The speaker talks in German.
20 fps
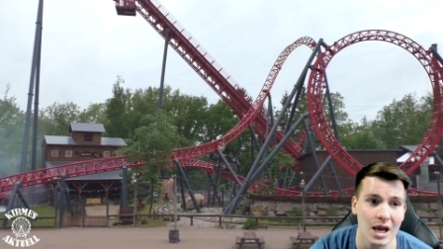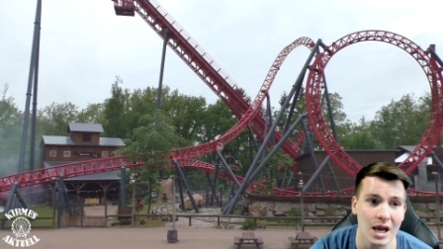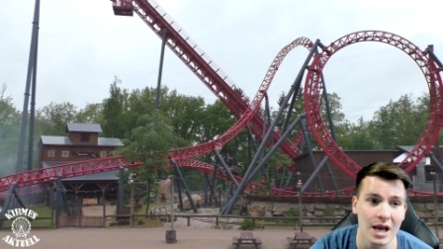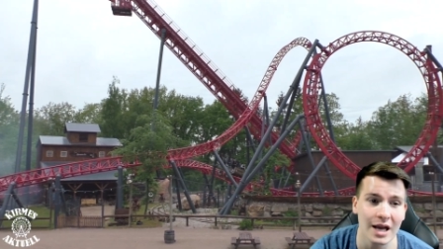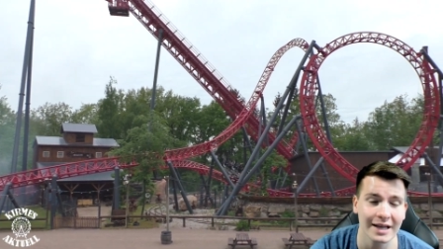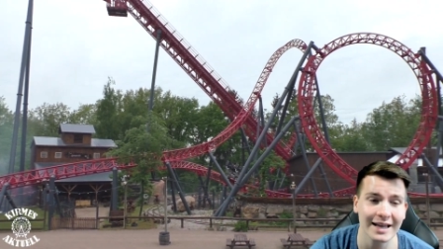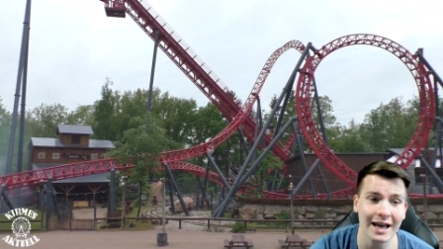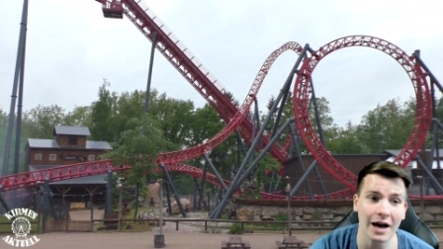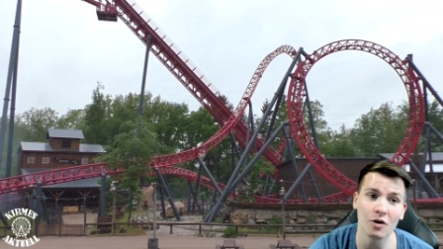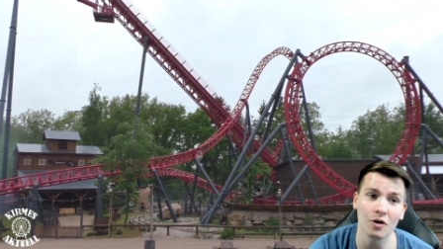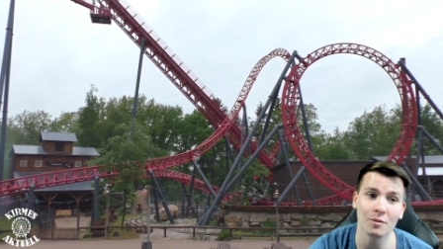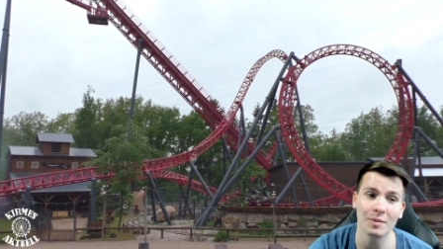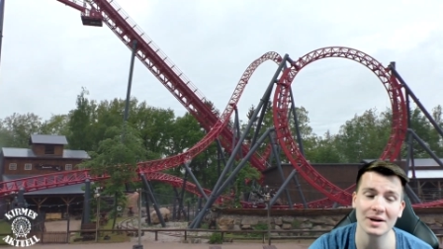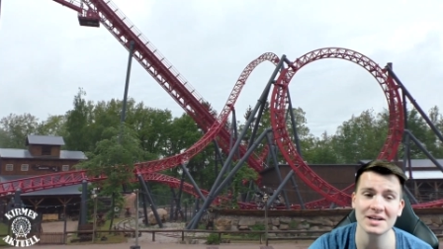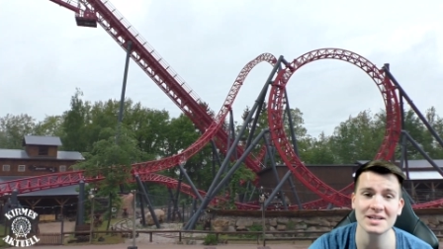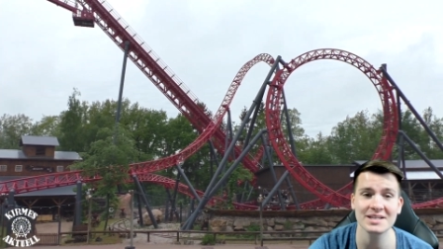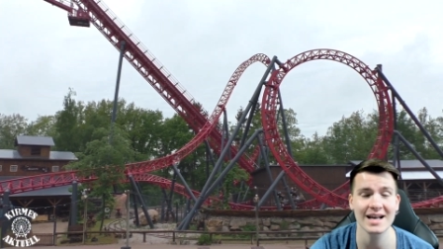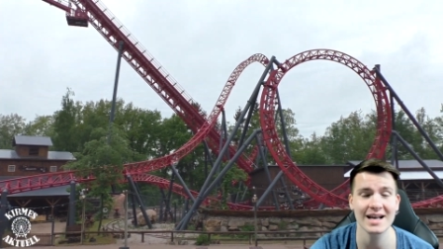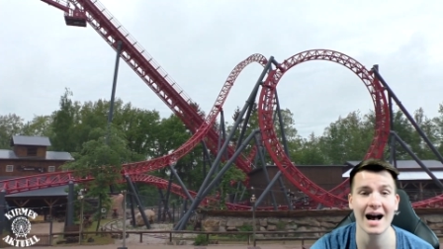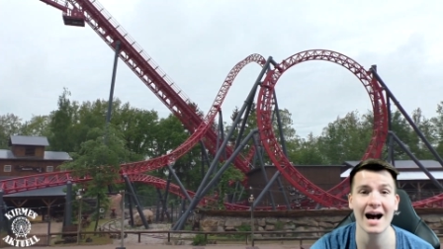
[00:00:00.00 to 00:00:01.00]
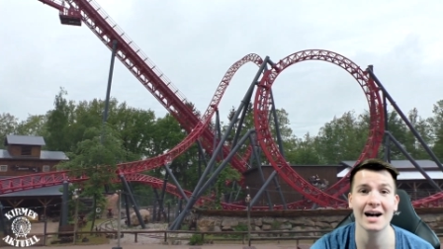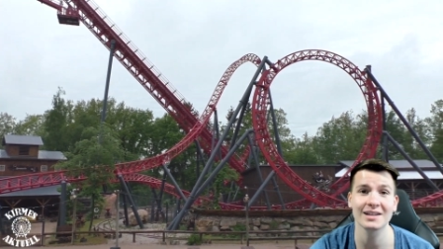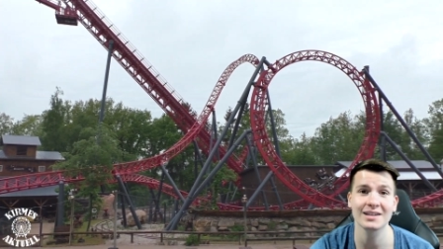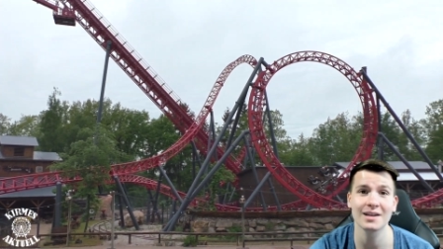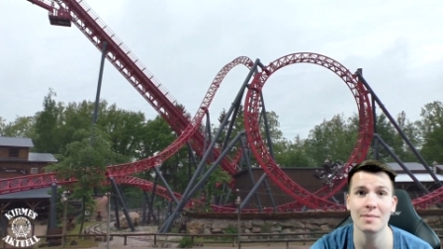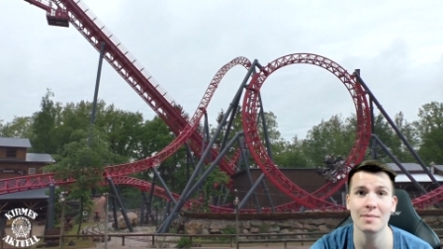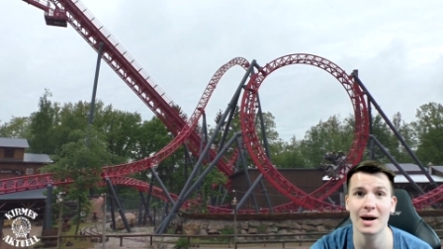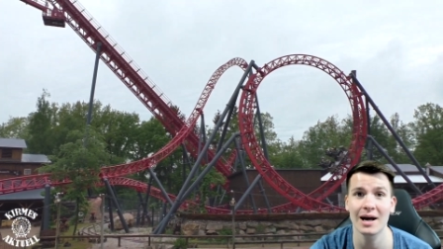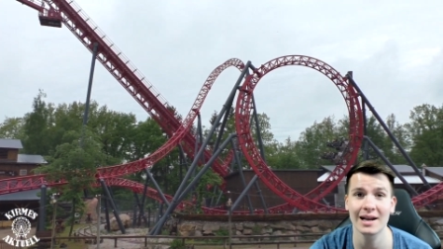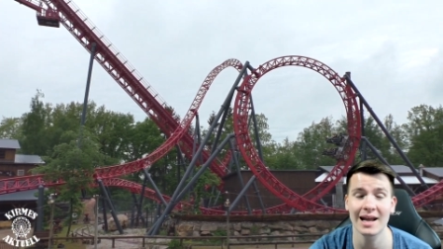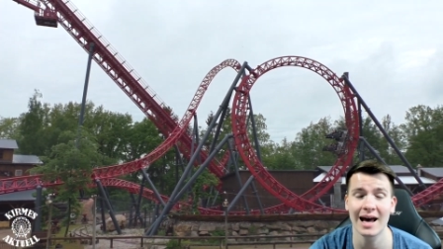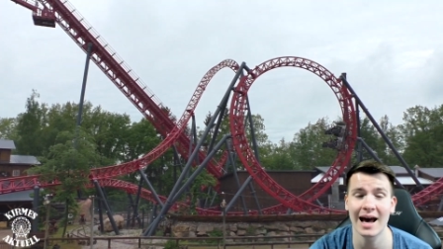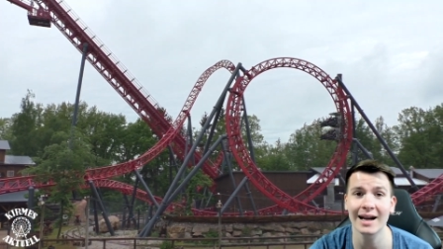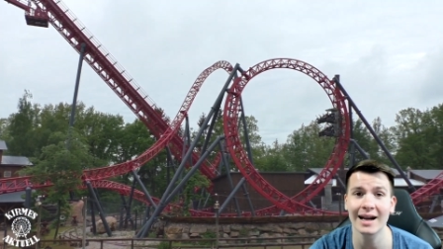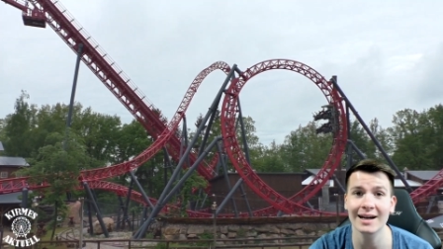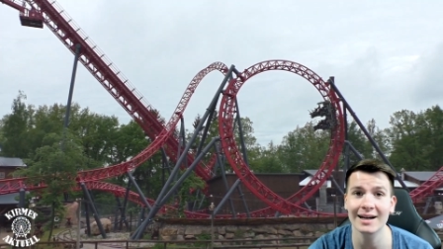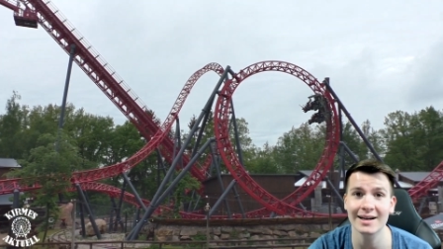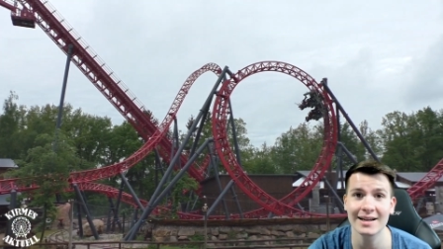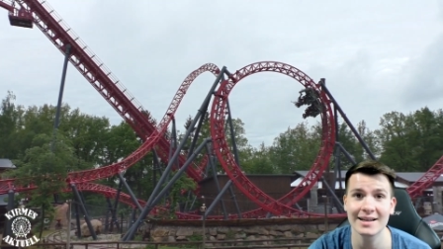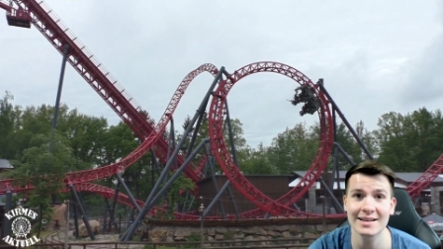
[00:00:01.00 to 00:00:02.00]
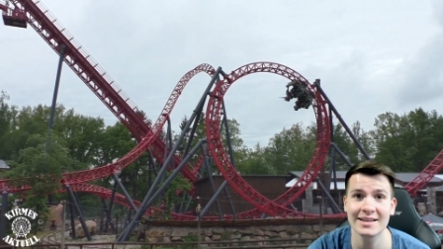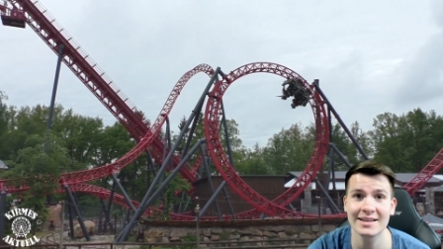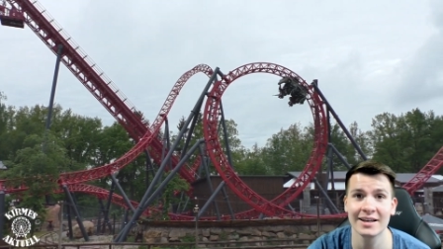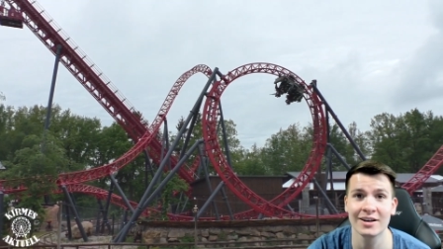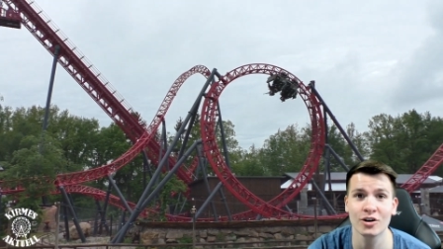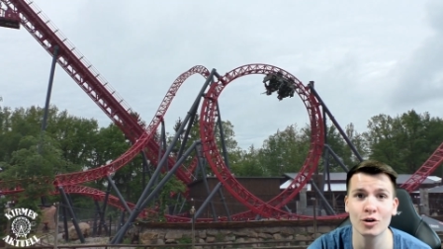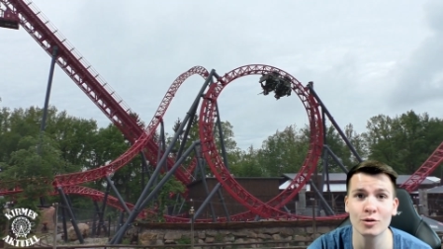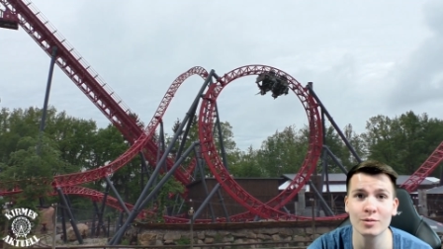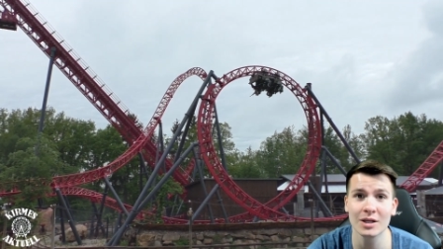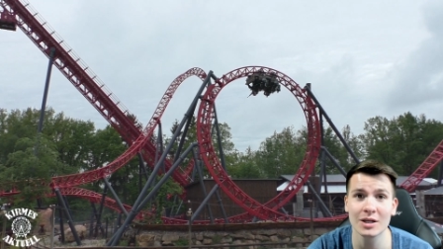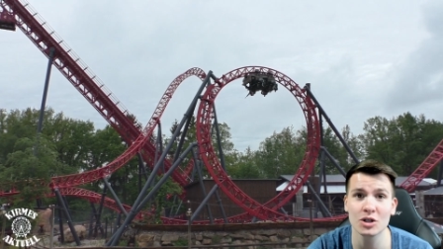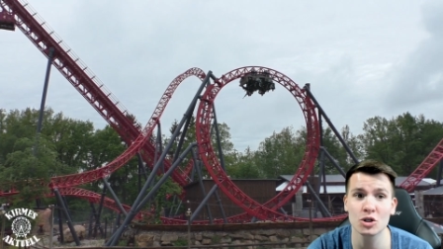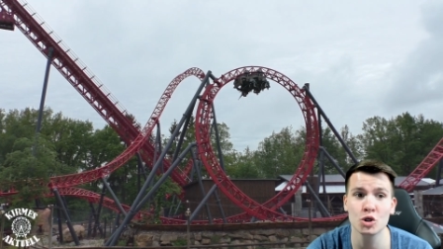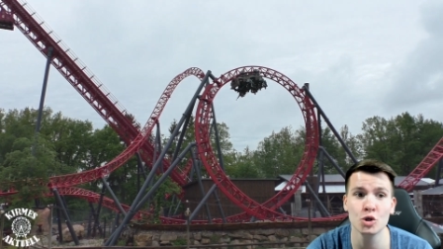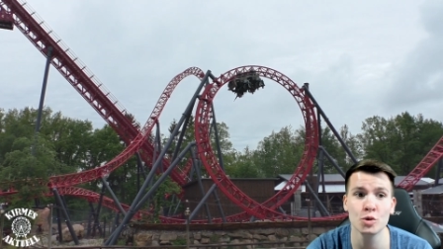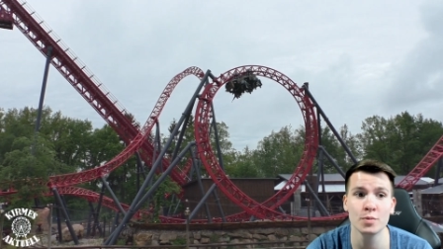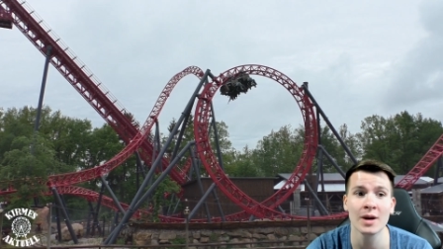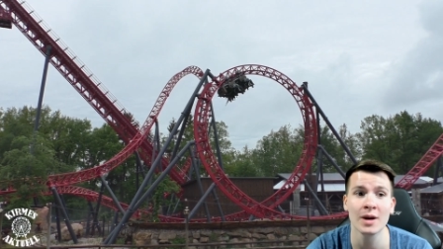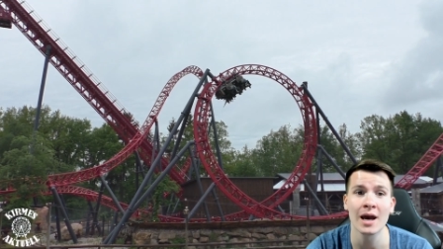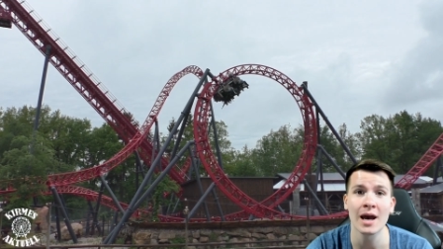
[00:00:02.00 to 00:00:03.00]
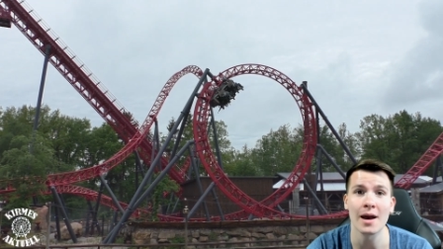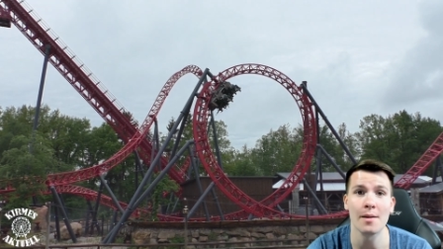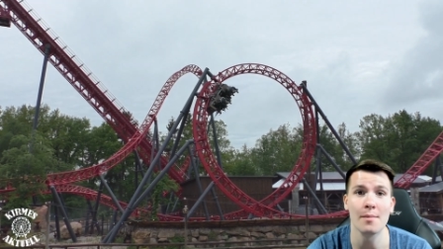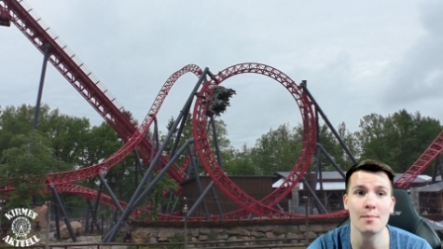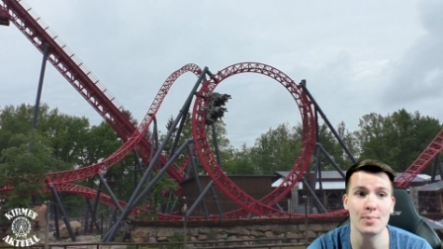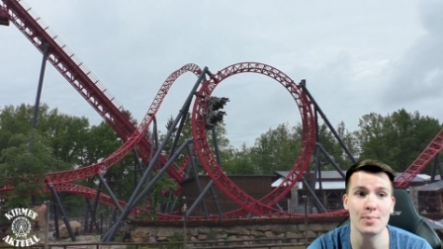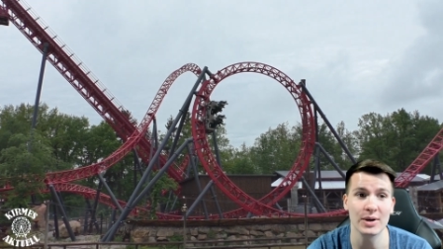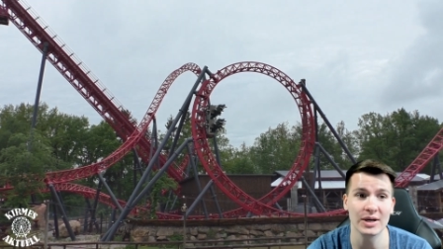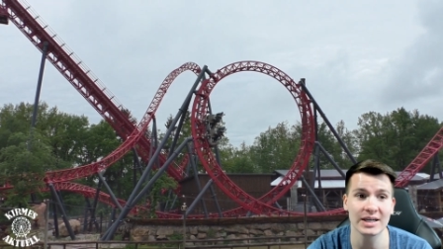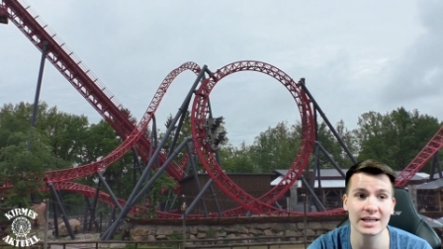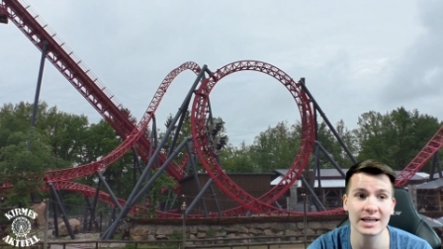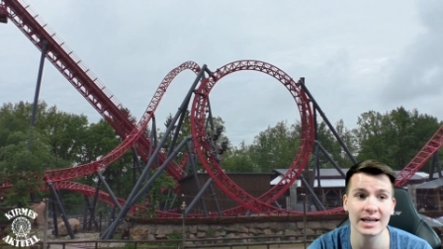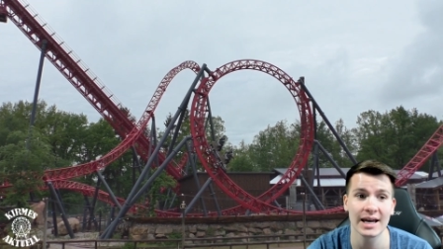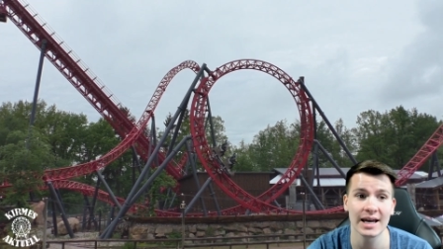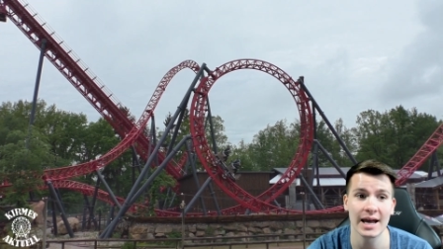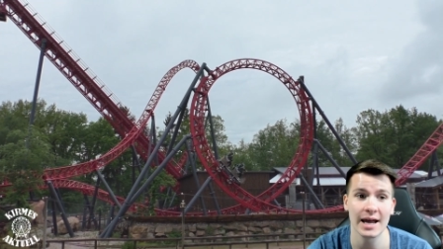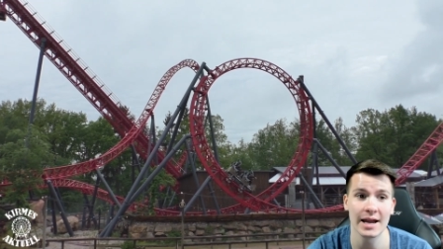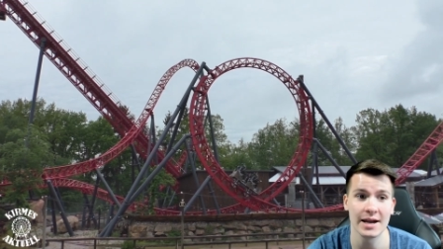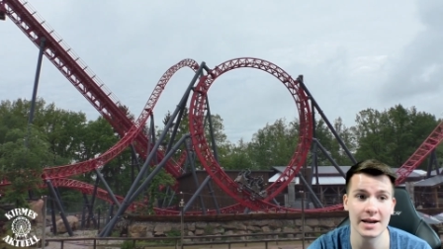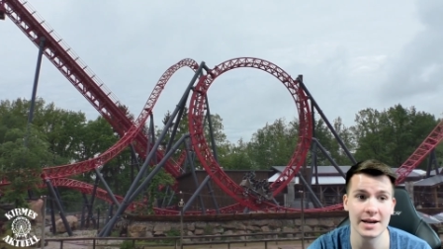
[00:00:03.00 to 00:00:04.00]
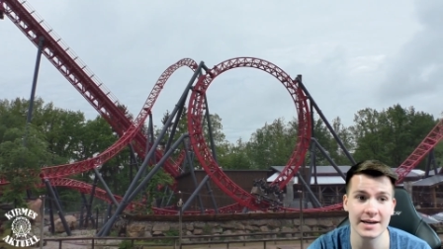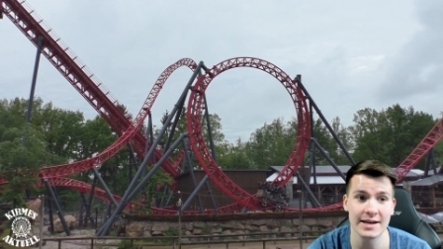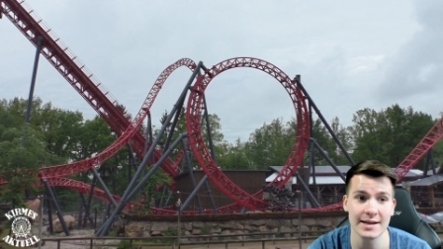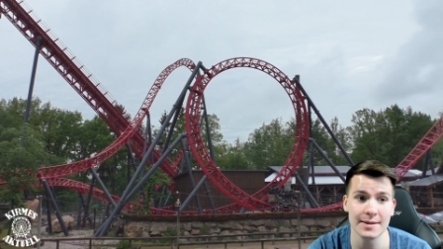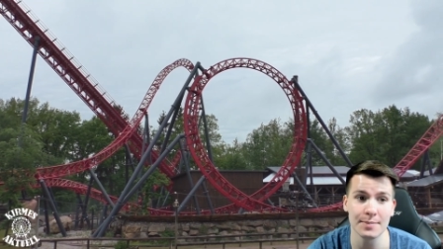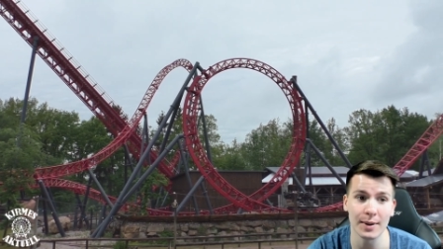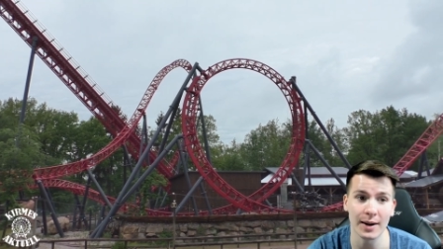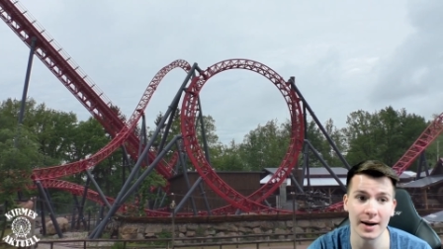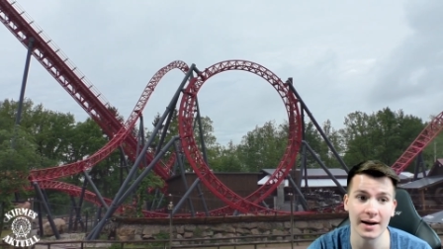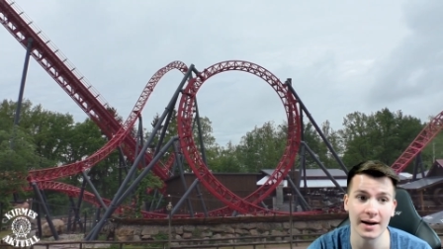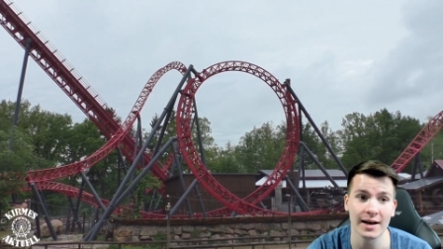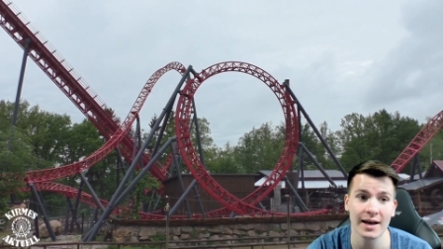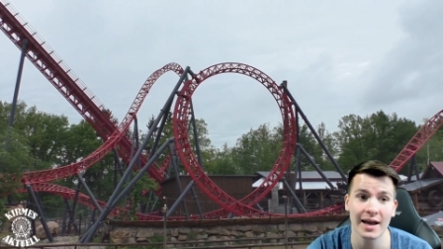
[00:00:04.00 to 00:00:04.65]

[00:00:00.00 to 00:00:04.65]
Ja, und bei dieser Achterbahn handelt es sich um den Typ äh, Big Dipper.